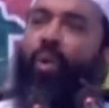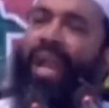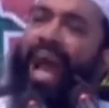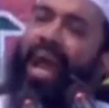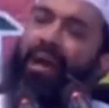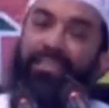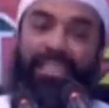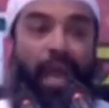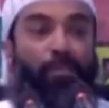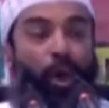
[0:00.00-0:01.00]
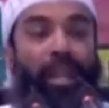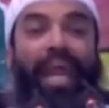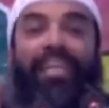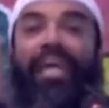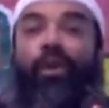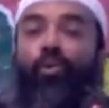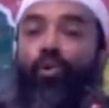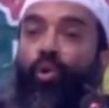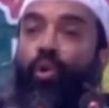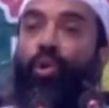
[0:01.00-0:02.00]
ওরা যেমন একটা
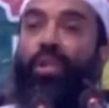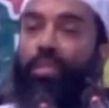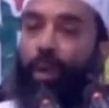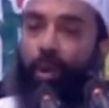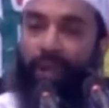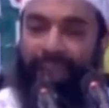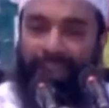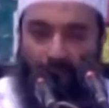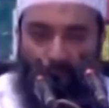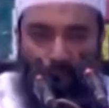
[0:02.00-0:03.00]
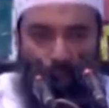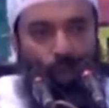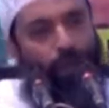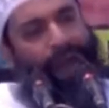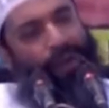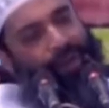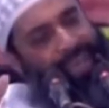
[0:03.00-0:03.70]
কুকুর যেমন একটা গরু ভালো